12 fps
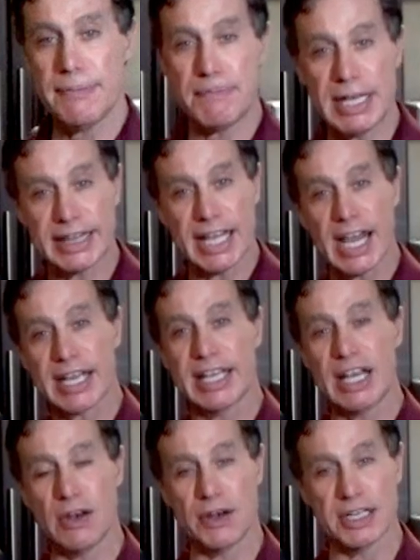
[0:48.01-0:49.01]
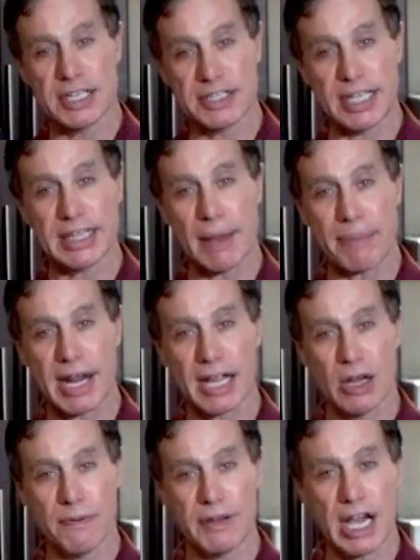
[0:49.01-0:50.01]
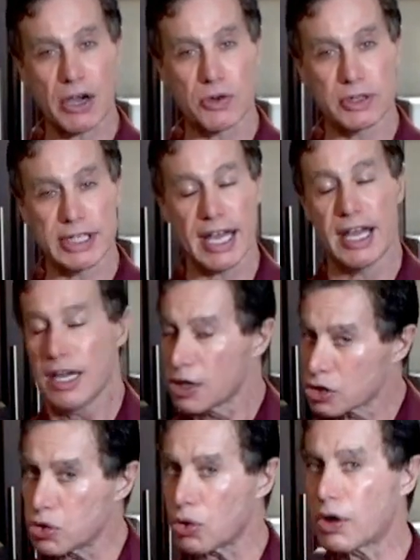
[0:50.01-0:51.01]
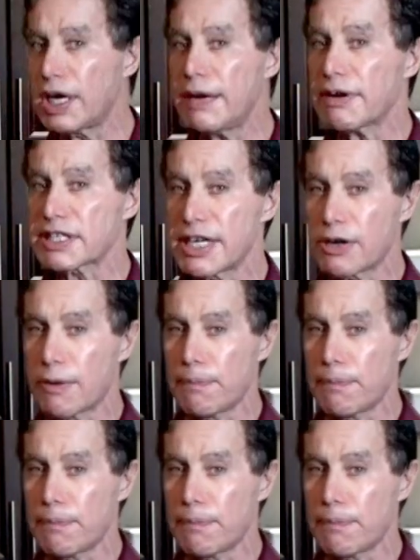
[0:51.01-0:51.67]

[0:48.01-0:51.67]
Invite a quien lo necesita para que lo vea con usted, suscríbase y